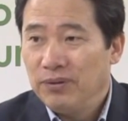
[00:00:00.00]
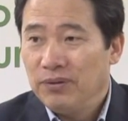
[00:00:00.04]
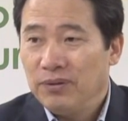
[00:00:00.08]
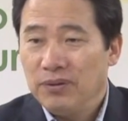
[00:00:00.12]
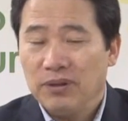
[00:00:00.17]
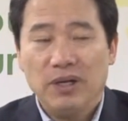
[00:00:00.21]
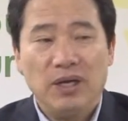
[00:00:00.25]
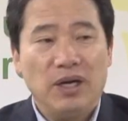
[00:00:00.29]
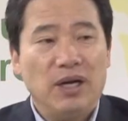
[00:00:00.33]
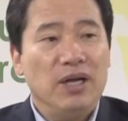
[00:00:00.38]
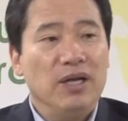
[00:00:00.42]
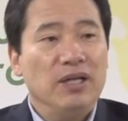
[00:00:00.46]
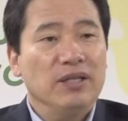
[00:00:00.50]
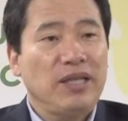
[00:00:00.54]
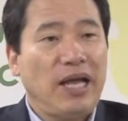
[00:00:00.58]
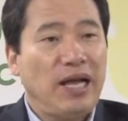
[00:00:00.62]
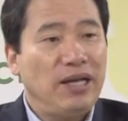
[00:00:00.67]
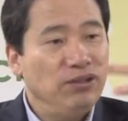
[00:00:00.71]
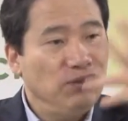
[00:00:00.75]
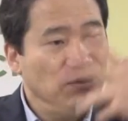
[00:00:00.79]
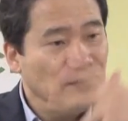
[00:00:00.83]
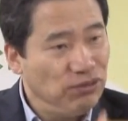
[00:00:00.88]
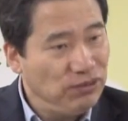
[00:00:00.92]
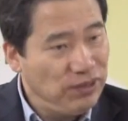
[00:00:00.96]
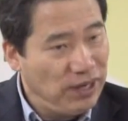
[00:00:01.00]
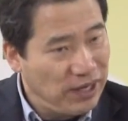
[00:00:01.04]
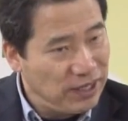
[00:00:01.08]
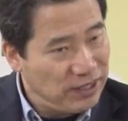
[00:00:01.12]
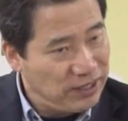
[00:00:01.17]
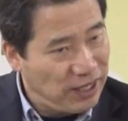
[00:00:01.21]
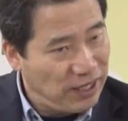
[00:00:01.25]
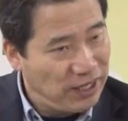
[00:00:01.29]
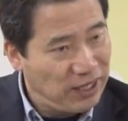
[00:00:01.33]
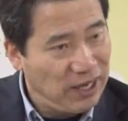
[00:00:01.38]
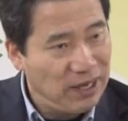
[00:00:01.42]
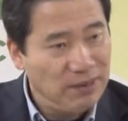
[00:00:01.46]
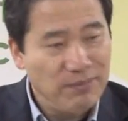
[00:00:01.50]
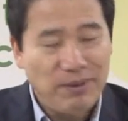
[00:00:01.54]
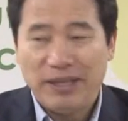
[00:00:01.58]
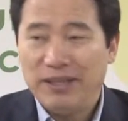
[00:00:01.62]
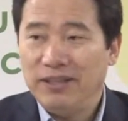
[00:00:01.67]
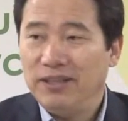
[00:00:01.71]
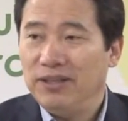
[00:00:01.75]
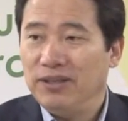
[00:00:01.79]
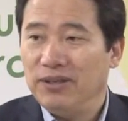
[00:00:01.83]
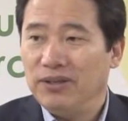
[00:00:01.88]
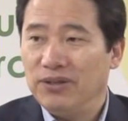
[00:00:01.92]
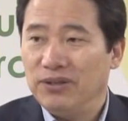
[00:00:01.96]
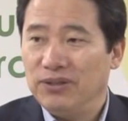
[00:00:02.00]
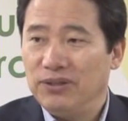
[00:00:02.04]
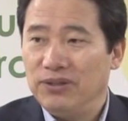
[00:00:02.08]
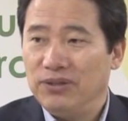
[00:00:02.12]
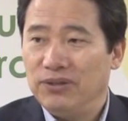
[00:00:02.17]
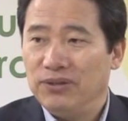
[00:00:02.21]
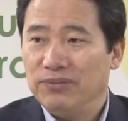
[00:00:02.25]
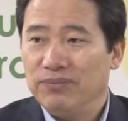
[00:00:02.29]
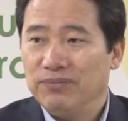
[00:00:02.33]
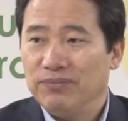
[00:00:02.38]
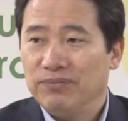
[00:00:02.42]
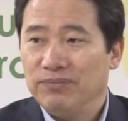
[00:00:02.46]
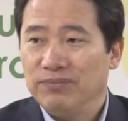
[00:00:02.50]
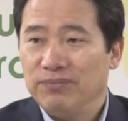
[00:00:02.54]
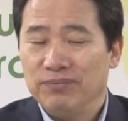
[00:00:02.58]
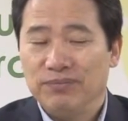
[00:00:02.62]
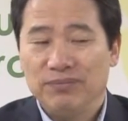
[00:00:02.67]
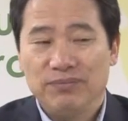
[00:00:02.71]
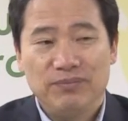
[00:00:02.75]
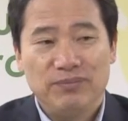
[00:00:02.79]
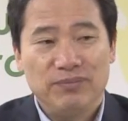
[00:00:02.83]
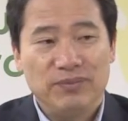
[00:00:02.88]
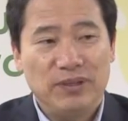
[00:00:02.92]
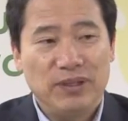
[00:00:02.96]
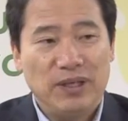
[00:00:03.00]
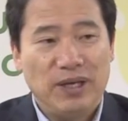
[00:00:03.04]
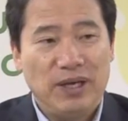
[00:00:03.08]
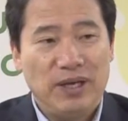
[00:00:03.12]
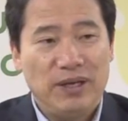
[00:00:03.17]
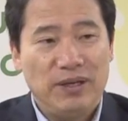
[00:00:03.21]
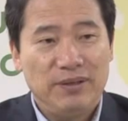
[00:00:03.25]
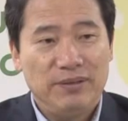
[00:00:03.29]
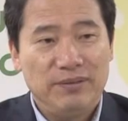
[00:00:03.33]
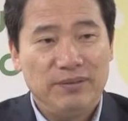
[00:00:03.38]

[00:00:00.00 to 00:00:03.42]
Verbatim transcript: 그러니까 단순하게 생각하면 안 되는 거지요. 이게.